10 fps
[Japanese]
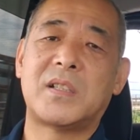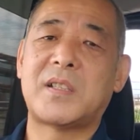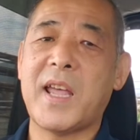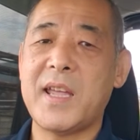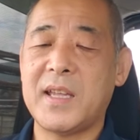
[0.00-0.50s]

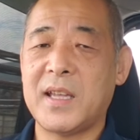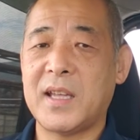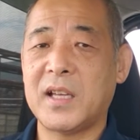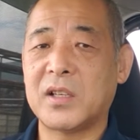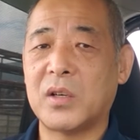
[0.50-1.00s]
して、
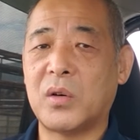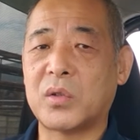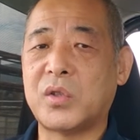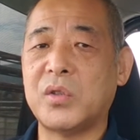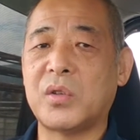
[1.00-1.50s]

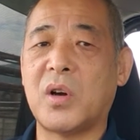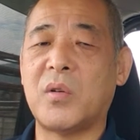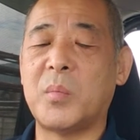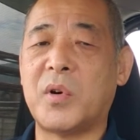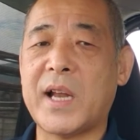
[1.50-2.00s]
お給料
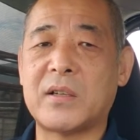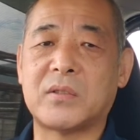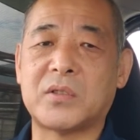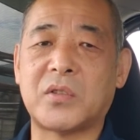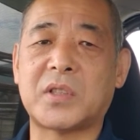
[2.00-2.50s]
をもら
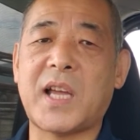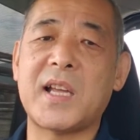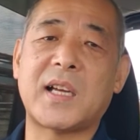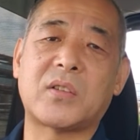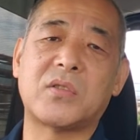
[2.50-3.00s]
うと。その
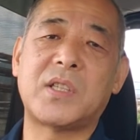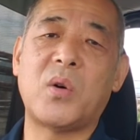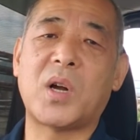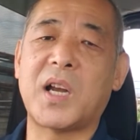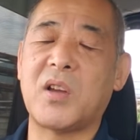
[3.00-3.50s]
対価とし
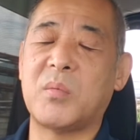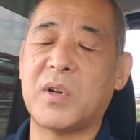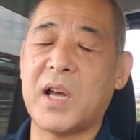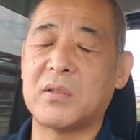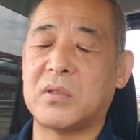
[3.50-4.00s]
てお金を
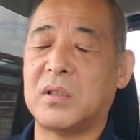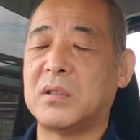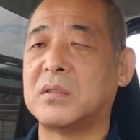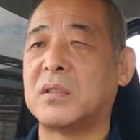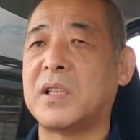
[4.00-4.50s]
もらうと。
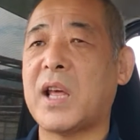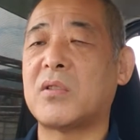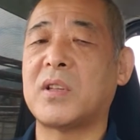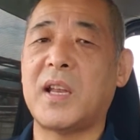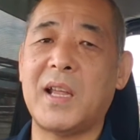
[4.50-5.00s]

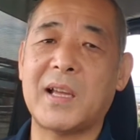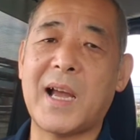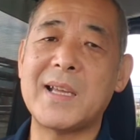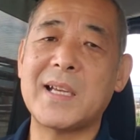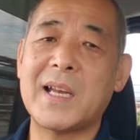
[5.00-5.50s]
なのでね、
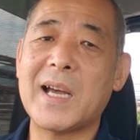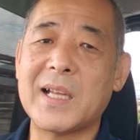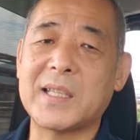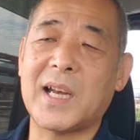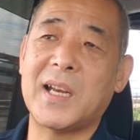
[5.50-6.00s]
会社がな
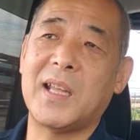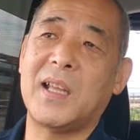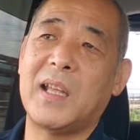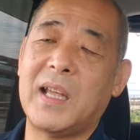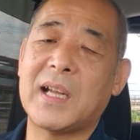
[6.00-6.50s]
かったら
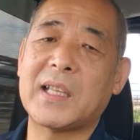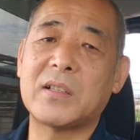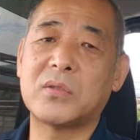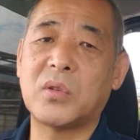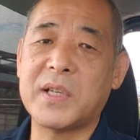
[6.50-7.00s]
ね、
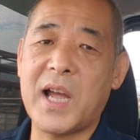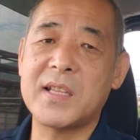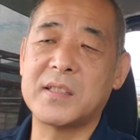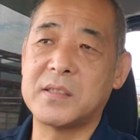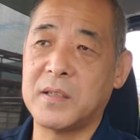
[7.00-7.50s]
働くとこな
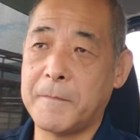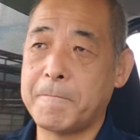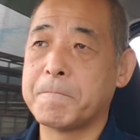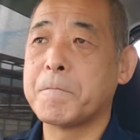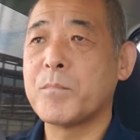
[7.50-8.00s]
いですよ。
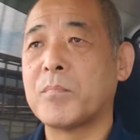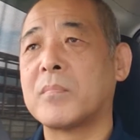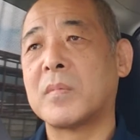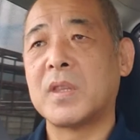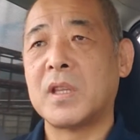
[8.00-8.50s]

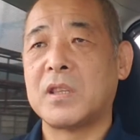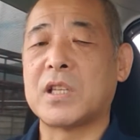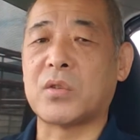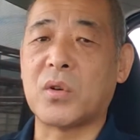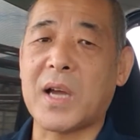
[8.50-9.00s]

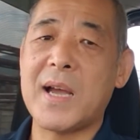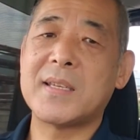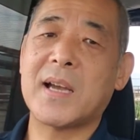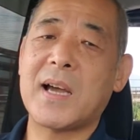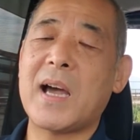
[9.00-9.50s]
でその会
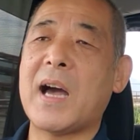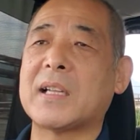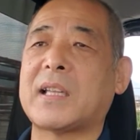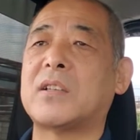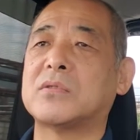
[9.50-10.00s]
社が
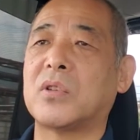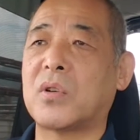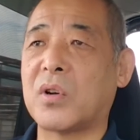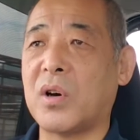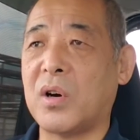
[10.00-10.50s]
働くと
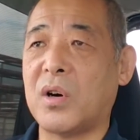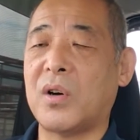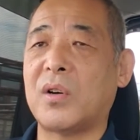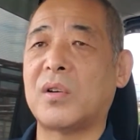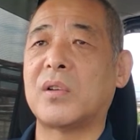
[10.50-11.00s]
ころ